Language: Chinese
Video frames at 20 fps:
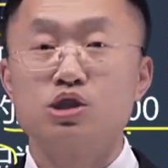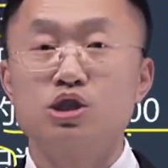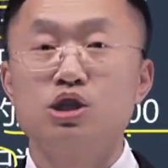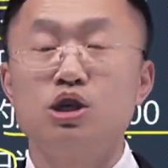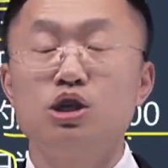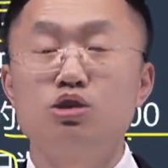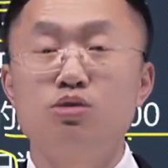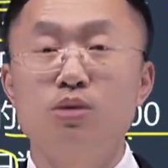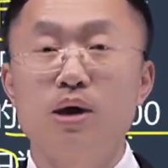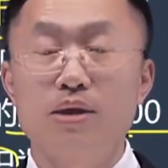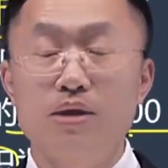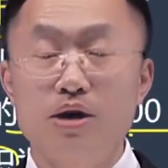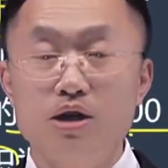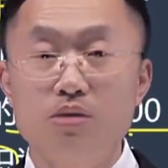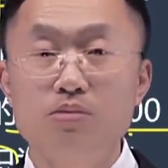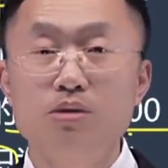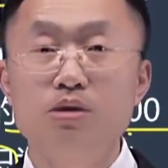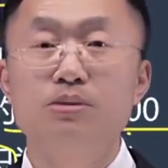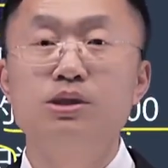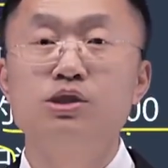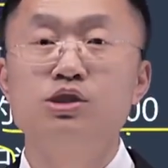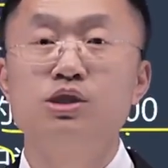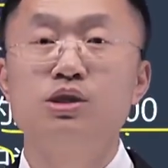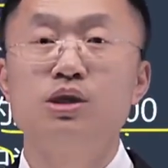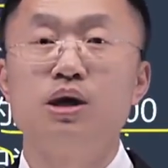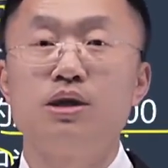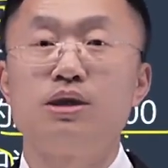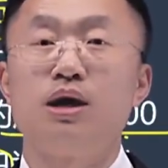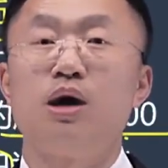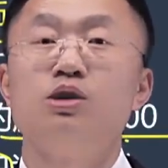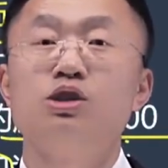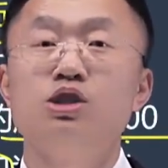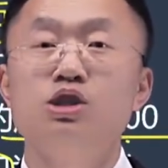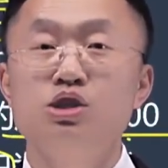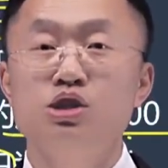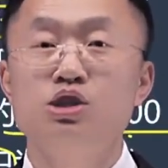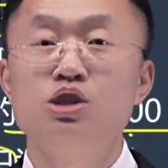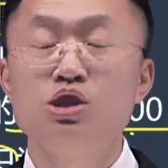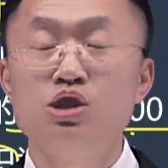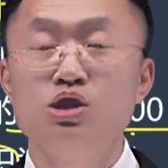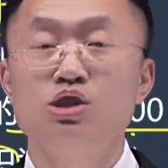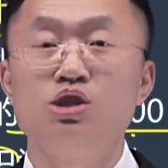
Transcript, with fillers: 折出来的人民币金额，然后一期